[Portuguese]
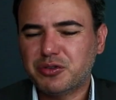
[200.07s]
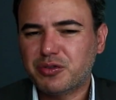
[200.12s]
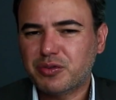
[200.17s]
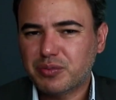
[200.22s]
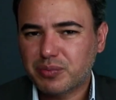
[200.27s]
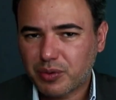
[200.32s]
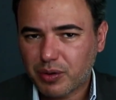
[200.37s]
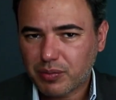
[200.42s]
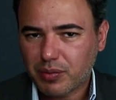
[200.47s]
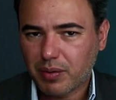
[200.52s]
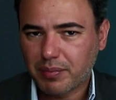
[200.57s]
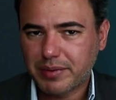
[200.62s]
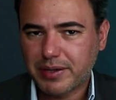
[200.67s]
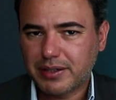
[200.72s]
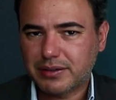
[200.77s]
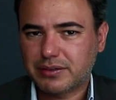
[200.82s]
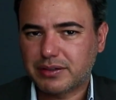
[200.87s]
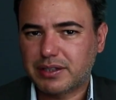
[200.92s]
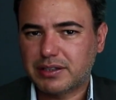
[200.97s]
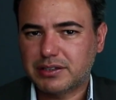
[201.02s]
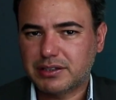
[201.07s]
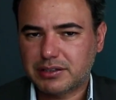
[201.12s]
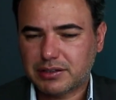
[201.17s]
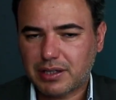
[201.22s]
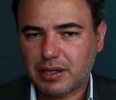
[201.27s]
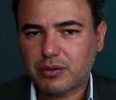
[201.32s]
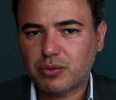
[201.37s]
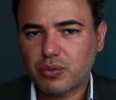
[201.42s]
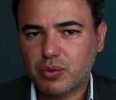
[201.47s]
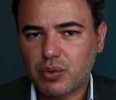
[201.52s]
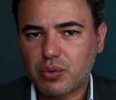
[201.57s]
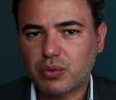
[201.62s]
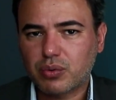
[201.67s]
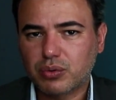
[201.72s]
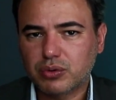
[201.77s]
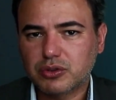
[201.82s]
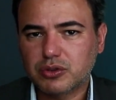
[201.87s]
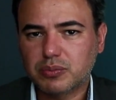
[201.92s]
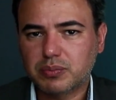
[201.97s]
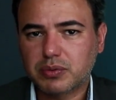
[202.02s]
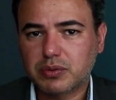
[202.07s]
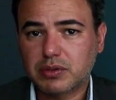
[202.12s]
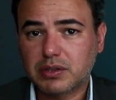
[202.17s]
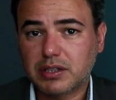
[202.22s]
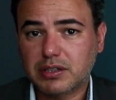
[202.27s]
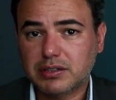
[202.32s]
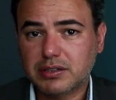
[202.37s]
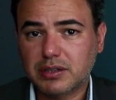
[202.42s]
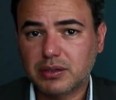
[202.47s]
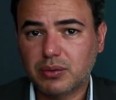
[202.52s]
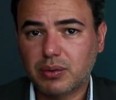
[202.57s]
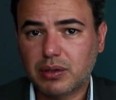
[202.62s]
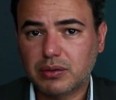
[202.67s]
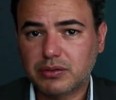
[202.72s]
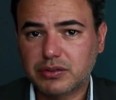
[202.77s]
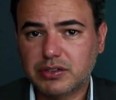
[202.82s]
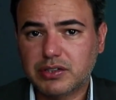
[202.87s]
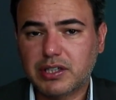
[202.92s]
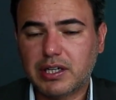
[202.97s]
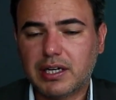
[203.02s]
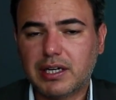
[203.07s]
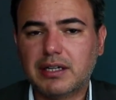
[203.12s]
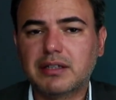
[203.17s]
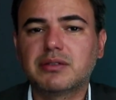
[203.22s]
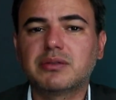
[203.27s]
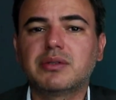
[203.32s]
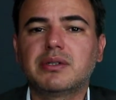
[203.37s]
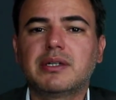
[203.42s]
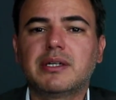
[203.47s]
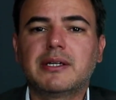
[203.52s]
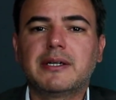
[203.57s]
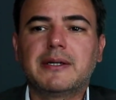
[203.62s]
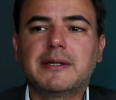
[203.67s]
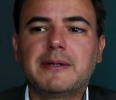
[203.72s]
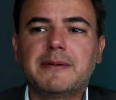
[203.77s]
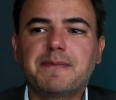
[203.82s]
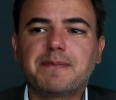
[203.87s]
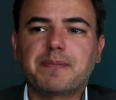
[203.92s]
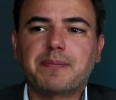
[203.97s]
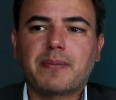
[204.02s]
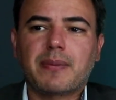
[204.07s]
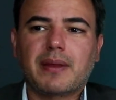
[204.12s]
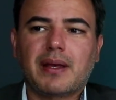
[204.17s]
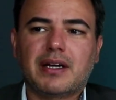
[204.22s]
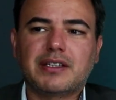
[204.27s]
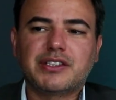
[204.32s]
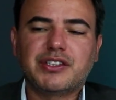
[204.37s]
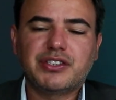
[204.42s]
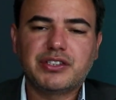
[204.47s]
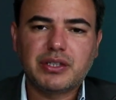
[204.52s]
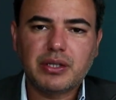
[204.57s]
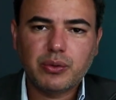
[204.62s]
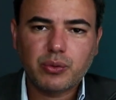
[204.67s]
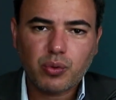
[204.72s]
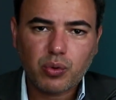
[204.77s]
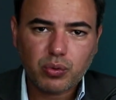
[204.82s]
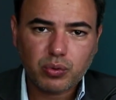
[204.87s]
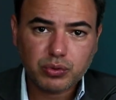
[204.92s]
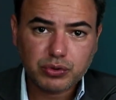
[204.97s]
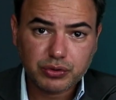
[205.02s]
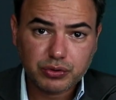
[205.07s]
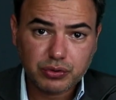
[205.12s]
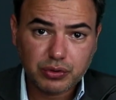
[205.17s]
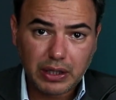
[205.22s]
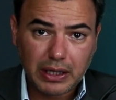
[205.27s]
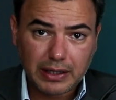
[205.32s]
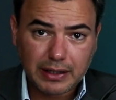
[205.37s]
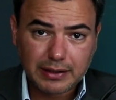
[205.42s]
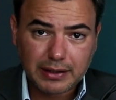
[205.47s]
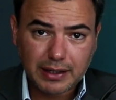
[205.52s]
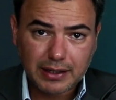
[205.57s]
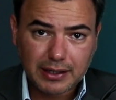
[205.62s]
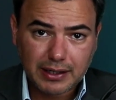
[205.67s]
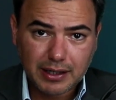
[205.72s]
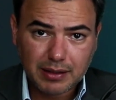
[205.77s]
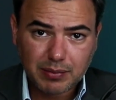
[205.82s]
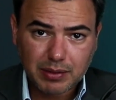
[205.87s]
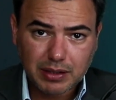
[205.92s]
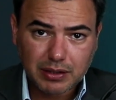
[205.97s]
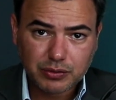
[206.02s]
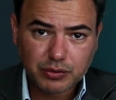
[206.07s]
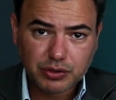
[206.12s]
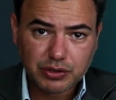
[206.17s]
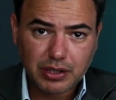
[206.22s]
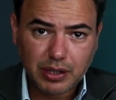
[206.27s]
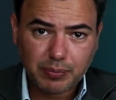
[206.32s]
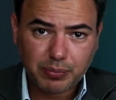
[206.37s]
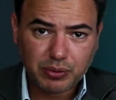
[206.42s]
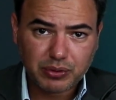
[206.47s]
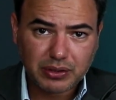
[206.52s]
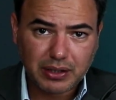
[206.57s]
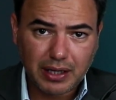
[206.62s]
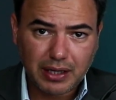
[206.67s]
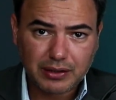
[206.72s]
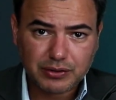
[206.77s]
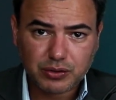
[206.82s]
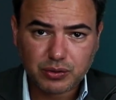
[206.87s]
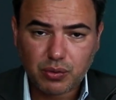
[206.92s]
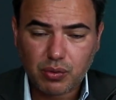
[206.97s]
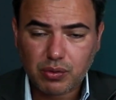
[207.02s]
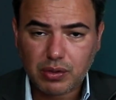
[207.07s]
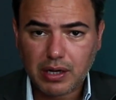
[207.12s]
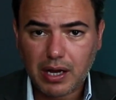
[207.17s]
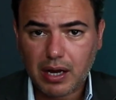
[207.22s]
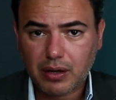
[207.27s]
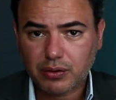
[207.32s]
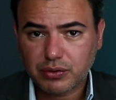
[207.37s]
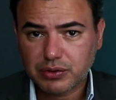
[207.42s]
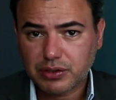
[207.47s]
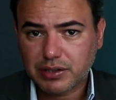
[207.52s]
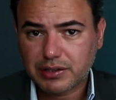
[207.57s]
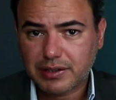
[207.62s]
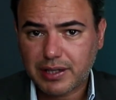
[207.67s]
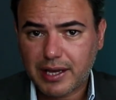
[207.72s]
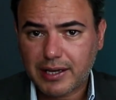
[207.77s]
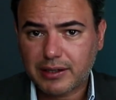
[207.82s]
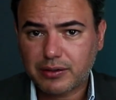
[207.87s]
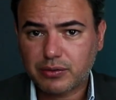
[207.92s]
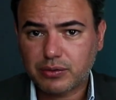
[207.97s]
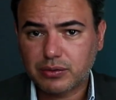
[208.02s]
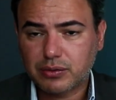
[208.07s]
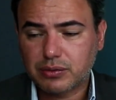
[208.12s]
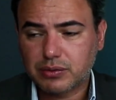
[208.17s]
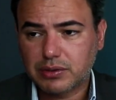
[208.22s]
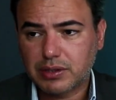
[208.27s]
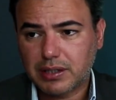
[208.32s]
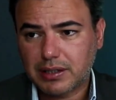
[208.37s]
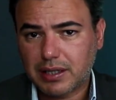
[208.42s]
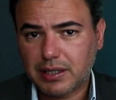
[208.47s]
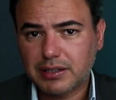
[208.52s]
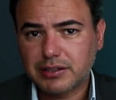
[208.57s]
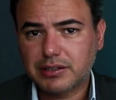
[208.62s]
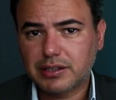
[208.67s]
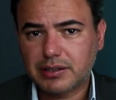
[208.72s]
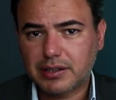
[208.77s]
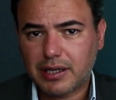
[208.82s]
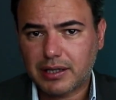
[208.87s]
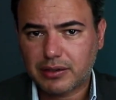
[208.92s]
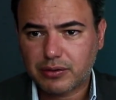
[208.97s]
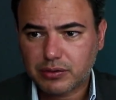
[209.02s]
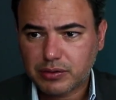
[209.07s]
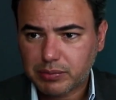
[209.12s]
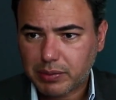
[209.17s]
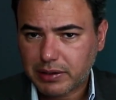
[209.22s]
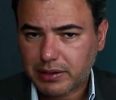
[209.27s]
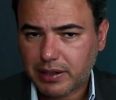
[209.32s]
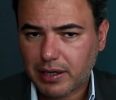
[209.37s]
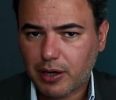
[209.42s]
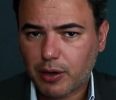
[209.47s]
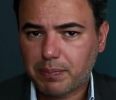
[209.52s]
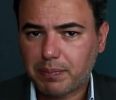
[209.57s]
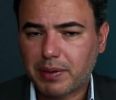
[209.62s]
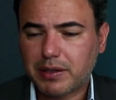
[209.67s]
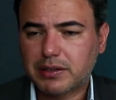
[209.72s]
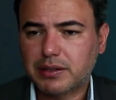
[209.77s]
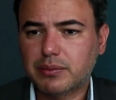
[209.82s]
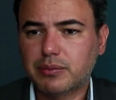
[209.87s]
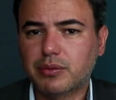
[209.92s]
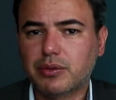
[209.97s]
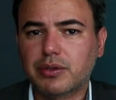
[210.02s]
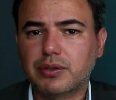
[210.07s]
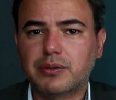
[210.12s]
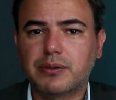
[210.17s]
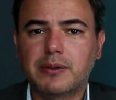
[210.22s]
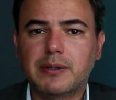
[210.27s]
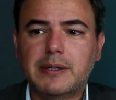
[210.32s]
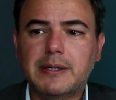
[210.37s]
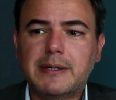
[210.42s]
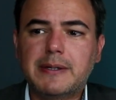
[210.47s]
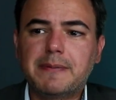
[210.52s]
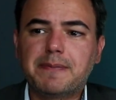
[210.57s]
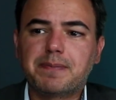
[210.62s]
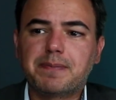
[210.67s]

vindo num bom momento, né? A gente está com concurso para o TCU anunciado. A gente tem o concurso da, da Câmara dos Deputados com o cargo de técnico, de analista técnico de material patrimônio